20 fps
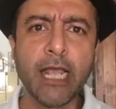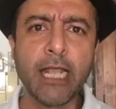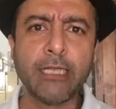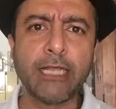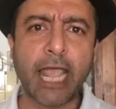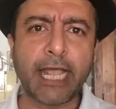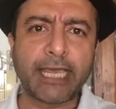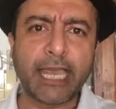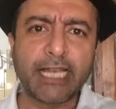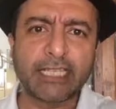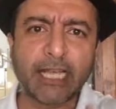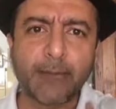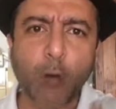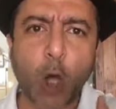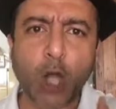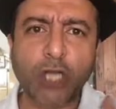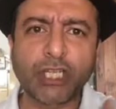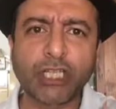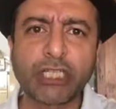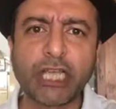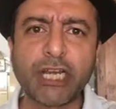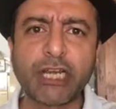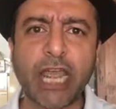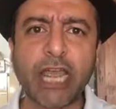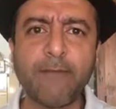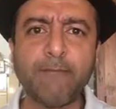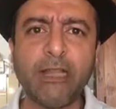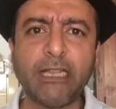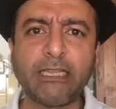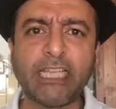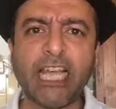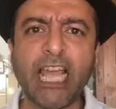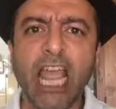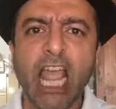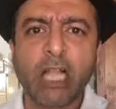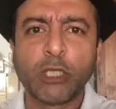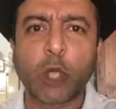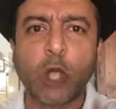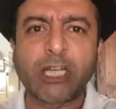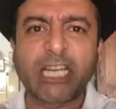देखिए जब ऑक्सीजन नहीं मिलती
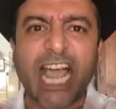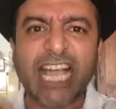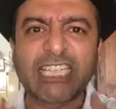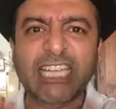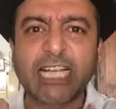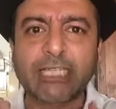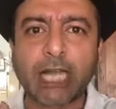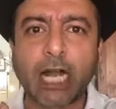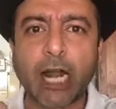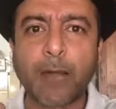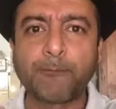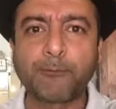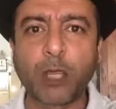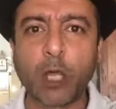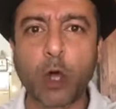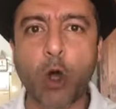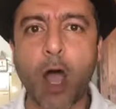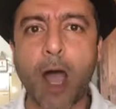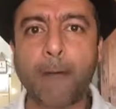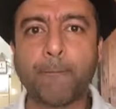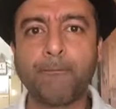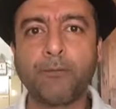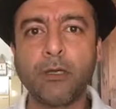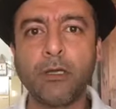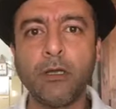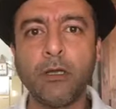तो कैसे तड़पते हो आप